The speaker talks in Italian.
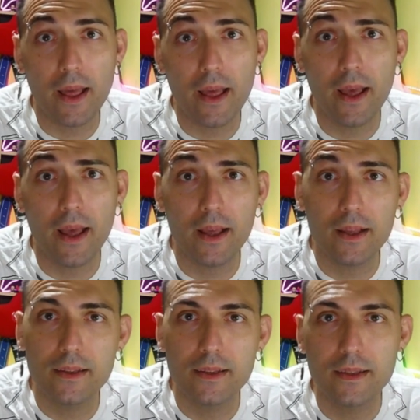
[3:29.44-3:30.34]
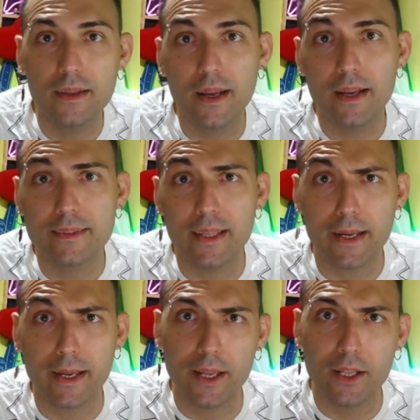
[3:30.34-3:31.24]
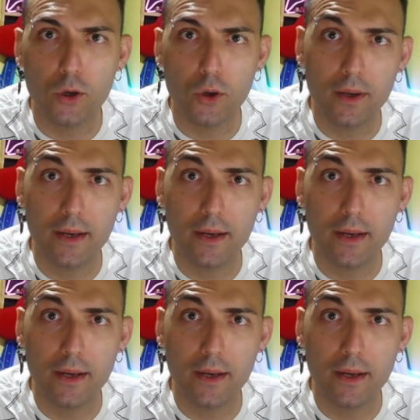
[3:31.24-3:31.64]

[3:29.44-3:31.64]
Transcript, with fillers: Eh, e te credo,